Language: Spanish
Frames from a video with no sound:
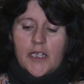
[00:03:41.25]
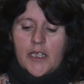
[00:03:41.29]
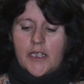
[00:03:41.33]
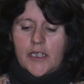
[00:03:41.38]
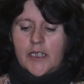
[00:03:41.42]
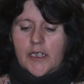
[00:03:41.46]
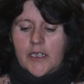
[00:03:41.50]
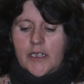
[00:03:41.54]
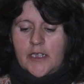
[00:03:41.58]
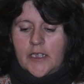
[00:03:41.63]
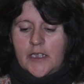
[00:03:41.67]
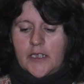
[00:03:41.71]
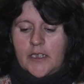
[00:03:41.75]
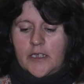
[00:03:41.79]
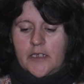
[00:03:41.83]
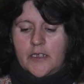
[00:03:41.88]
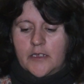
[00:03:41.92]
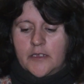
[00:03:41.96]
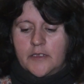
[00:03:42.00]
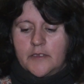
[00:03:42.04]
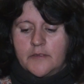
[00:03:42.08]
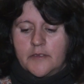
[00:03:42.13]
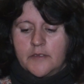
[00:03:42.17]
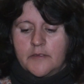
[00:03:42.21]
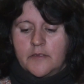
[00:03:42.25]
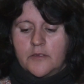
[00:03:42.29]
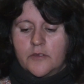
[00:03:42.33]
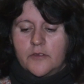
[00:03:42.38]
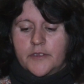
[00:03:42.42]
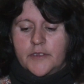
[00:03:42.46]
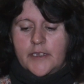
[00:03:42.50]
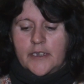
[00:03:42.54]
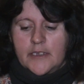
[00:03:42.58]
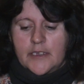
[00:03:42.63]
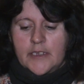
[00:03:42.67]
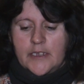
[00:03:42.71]
eh, no
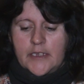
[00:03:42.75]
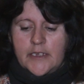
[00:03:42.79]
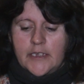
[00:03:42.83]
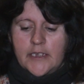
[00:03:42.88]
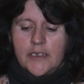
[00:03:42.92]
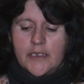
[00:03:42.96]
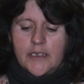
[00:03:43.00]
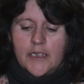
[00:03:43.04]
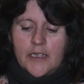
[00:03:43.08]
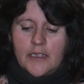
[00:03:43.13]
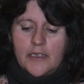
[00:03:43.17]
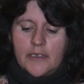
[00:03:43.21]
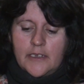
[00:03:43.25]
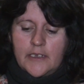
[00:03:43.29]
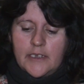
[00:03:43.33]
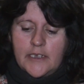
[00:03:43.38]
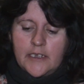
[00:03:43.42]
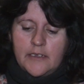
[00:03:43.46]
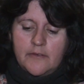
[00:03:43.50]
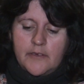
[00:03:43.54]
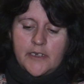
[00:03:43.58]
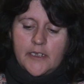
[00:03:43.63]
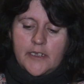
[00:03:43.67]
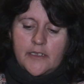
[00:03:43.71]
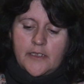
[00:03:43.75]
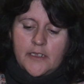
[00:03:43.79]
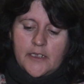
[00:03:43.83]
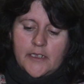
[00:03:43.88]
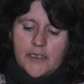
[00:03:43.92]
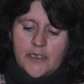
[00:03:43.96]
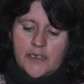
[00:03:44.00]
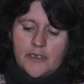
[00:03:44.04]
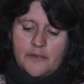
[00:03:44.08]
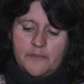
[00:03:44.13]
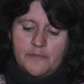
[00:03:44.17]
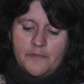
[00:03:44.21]
transgénica, libre
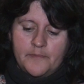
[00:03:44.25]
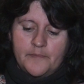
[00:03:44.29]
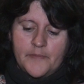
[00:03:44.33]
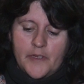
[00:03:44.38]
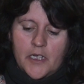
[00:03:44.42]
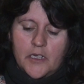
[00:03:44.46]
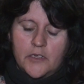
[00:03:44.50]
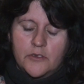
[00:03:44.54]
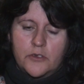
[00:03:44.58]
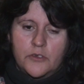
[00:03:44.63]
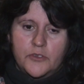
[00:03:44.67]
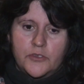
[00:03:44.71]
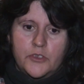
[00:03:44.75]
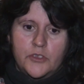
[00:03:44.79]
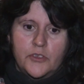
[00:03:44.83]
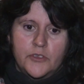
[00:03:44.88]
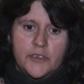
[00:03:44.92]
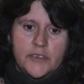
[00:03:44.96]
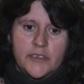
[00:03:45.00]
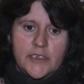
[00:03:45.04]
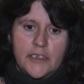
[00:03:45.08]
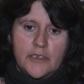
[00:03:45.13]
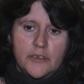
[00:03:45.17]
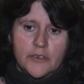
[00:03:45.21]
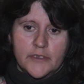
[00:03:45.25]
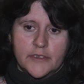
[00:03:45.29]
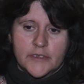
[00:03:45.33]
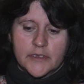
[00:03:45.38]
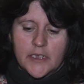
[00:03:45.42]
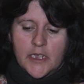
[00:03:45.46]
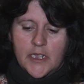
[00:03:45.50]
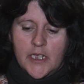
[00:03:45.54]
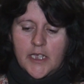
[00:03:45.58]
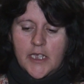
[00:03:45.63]
de agrotóxicos.